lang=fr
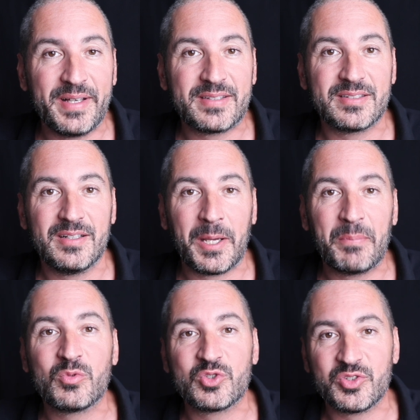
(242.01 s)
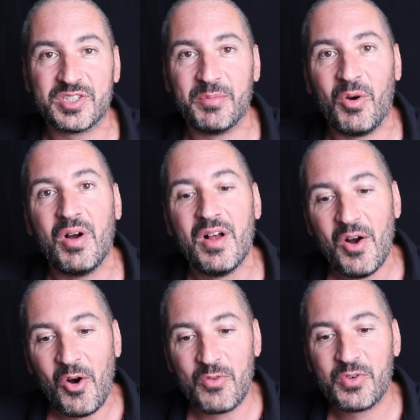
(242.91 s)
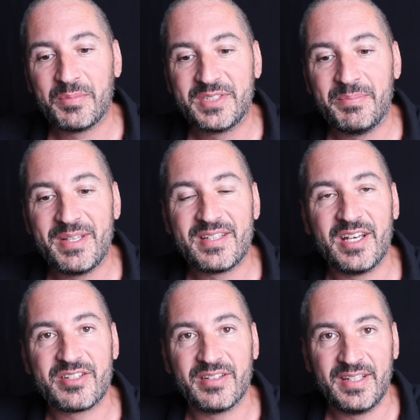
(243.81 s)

Lex répond gentiment, envoie un petit message